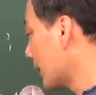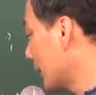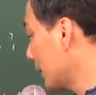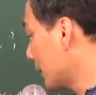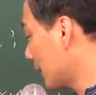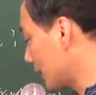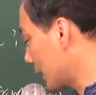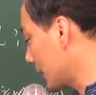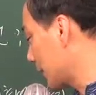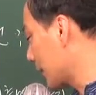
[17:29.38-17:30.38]
이
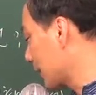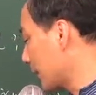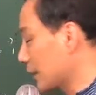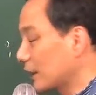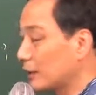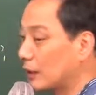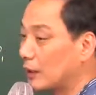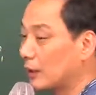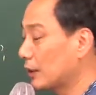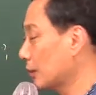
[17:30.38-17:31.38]
정상의 어떤 경제 활동이
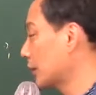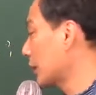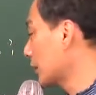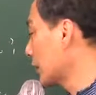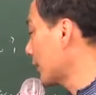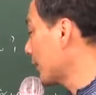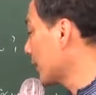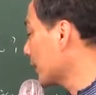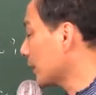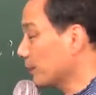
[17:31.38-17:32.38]
이루어지지 않고 이게
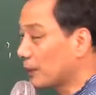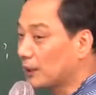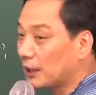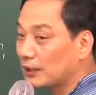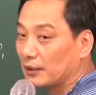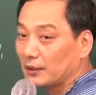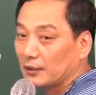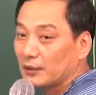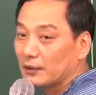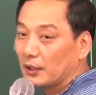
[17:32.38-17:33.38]
삐그덕삐그덕 하는 거예요.
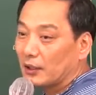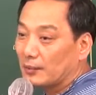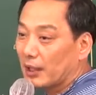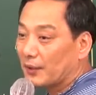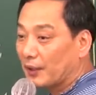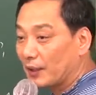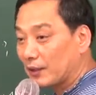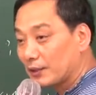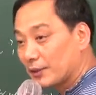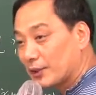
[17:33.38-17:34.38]
이때 뭐 한다?
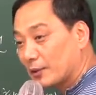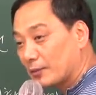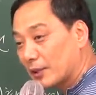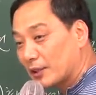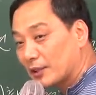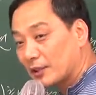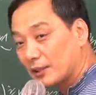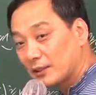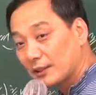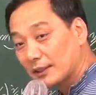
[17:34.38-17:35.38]
정부에서
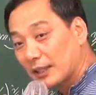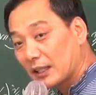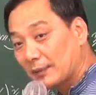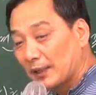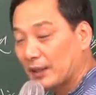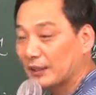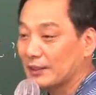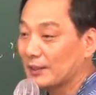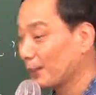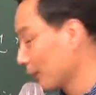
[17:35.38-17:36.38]
개입한다는
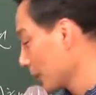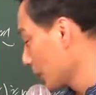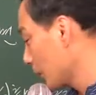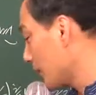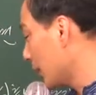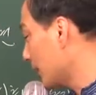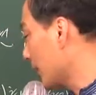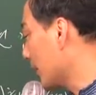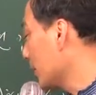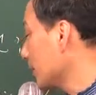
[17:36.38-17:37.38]
거지. 그 말이
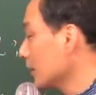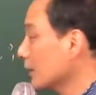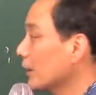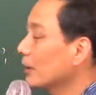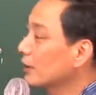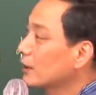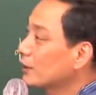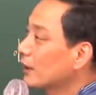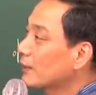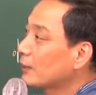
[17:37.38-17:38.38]
뭐예요? 현재
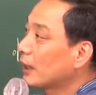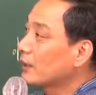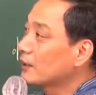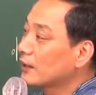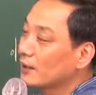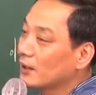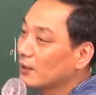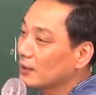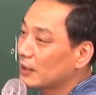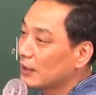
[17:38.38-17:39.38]
시장이 불안전
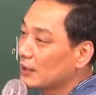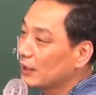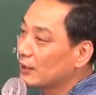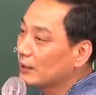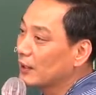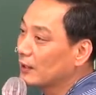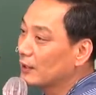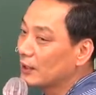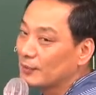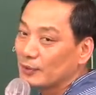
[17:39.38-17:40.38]
경쟁 시장이니까
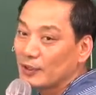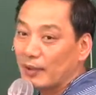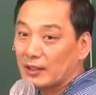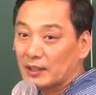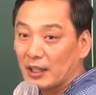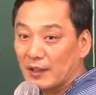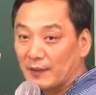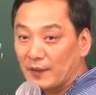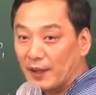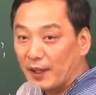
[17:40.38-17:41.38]
여러 가지 문제
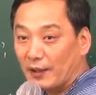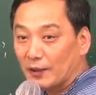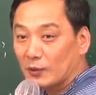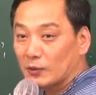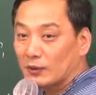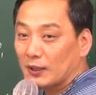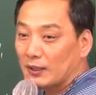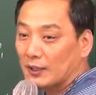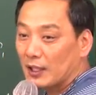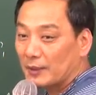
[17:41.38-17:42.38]
발생했네.
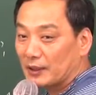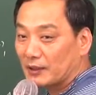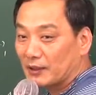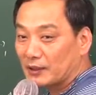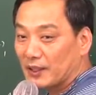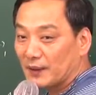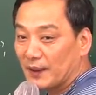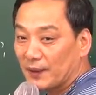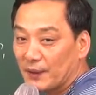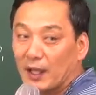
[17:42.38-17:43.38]
국가 개입하는 근거가
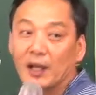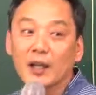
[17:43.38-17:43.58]
된다.